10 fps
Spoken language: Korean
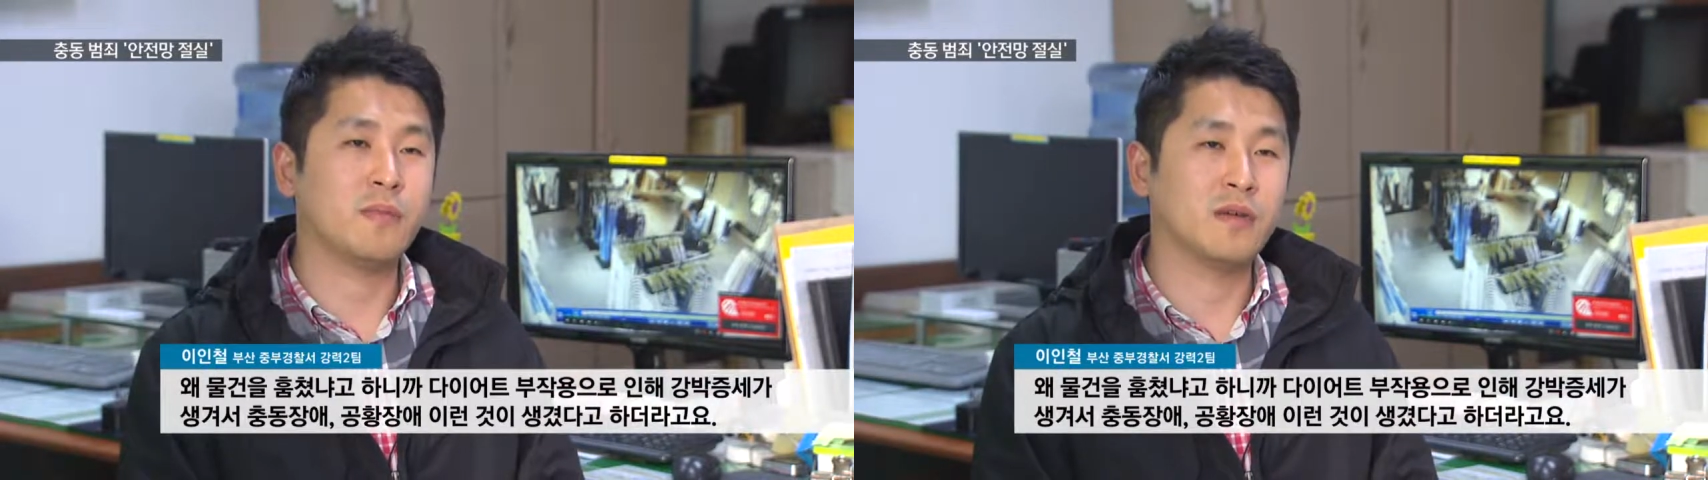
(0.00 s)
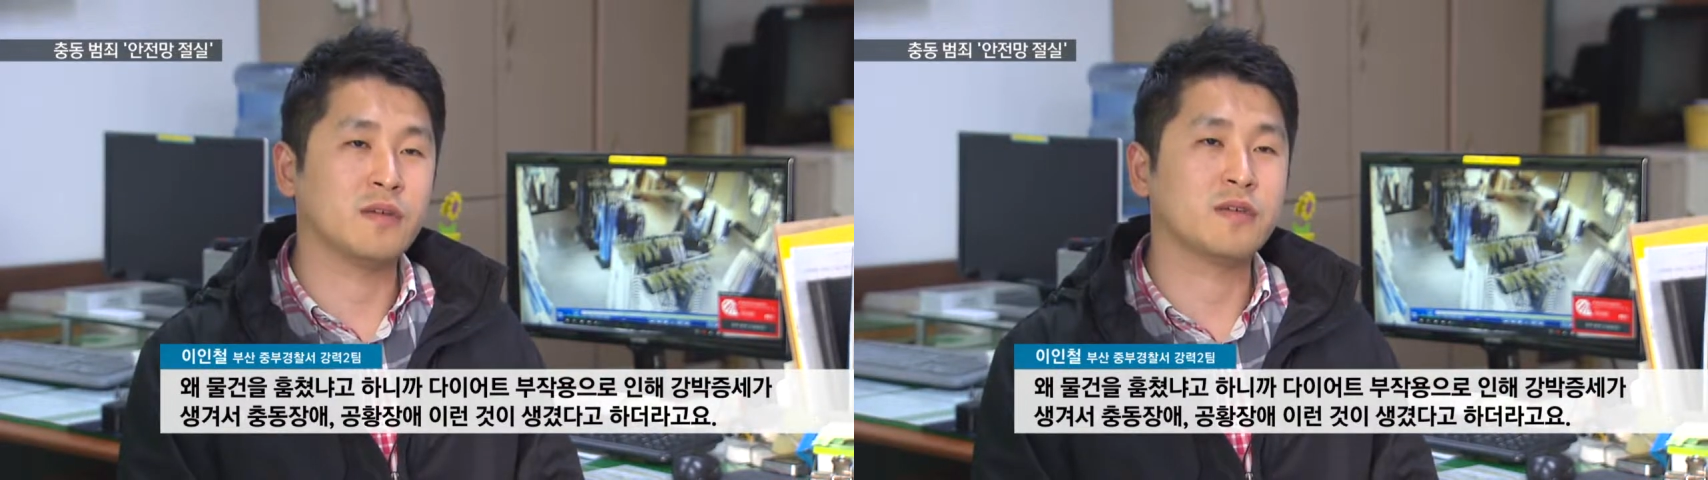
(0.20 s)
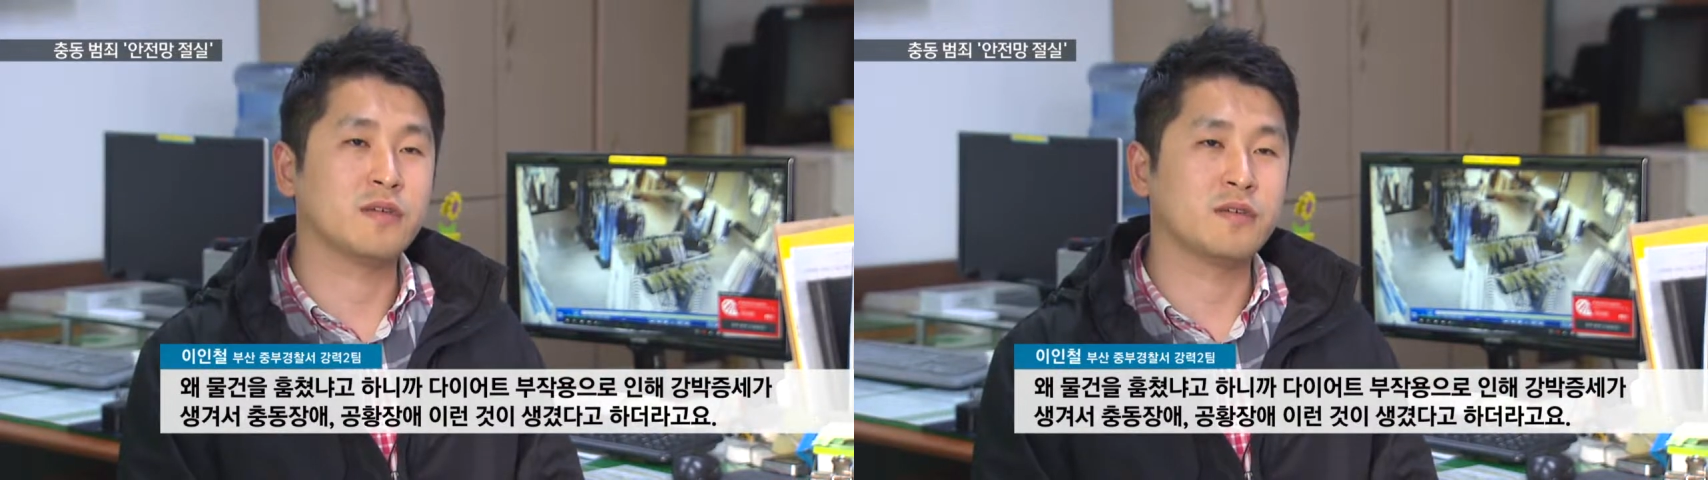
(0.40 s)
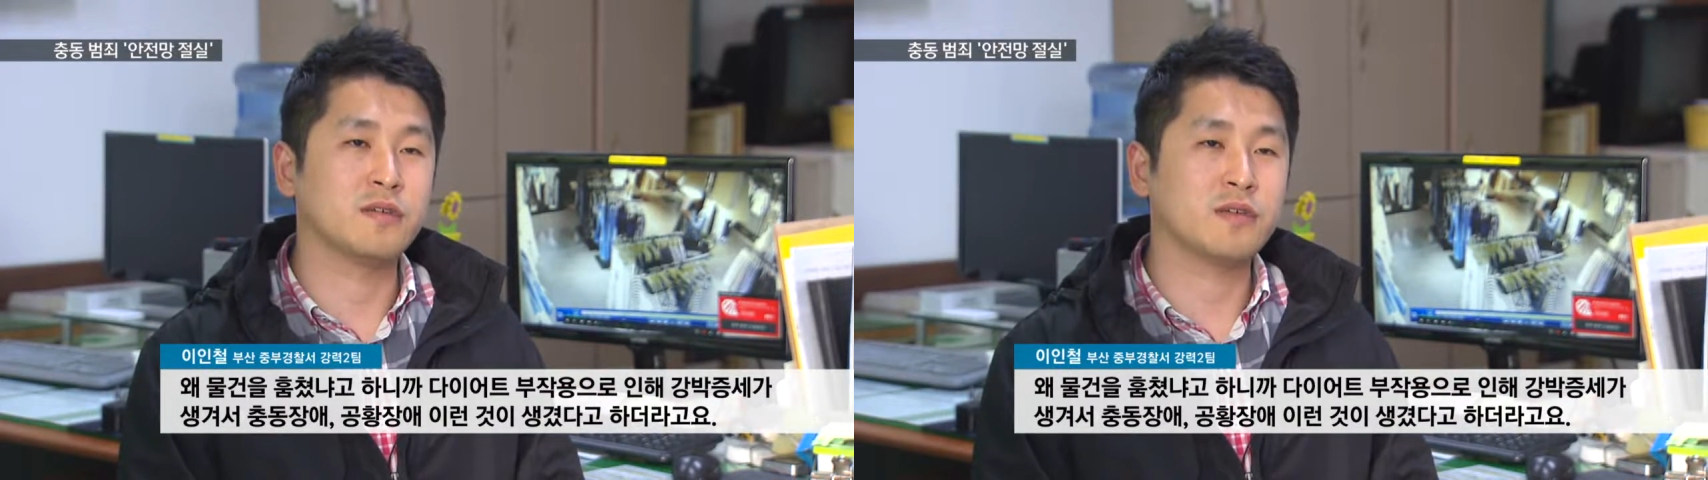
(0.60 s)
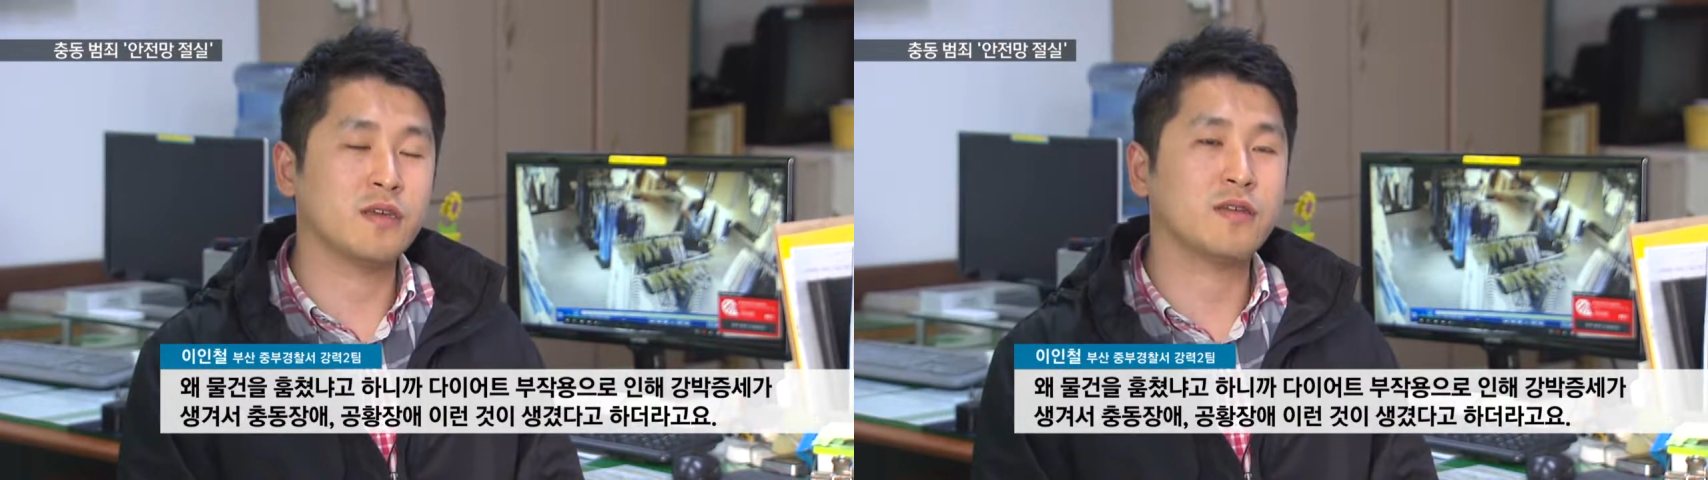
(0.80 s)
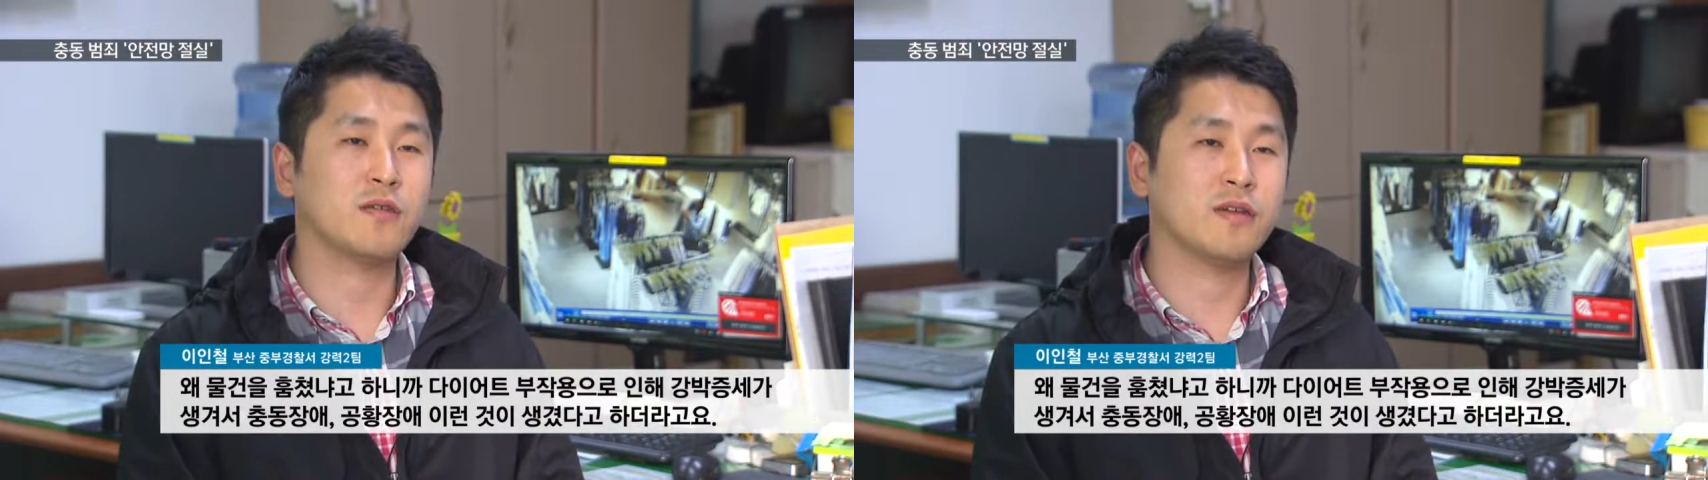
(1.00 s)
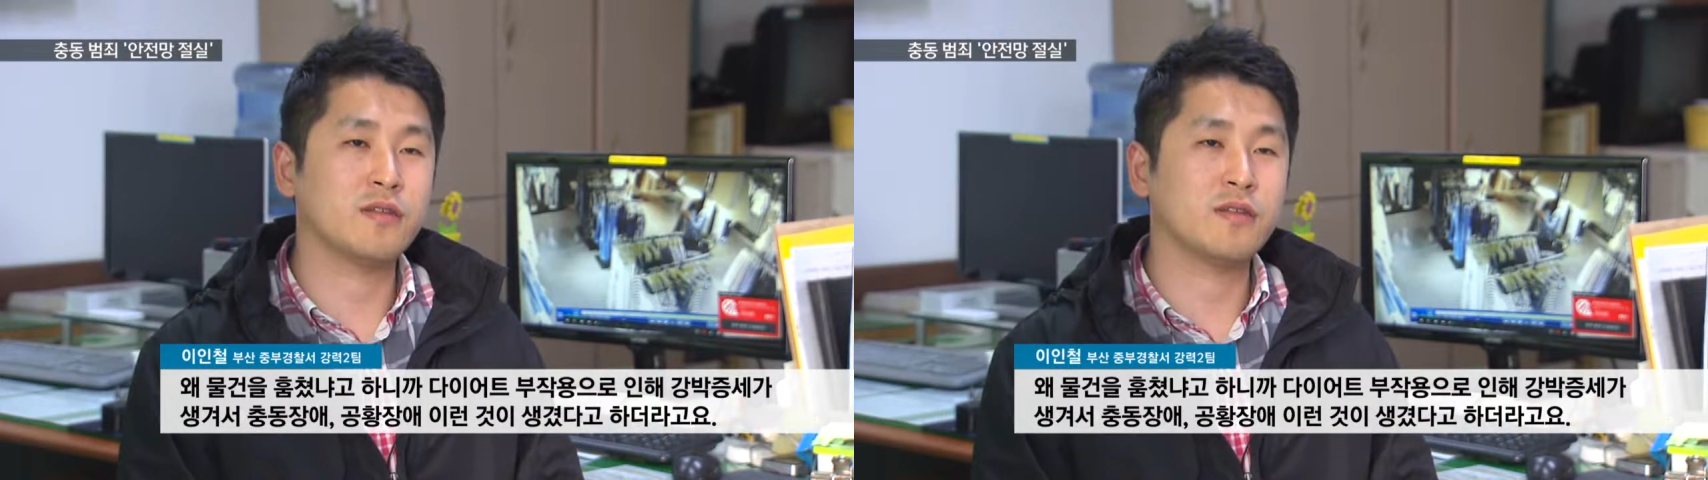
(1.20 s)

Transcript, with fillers: 말, 그, 생겼다고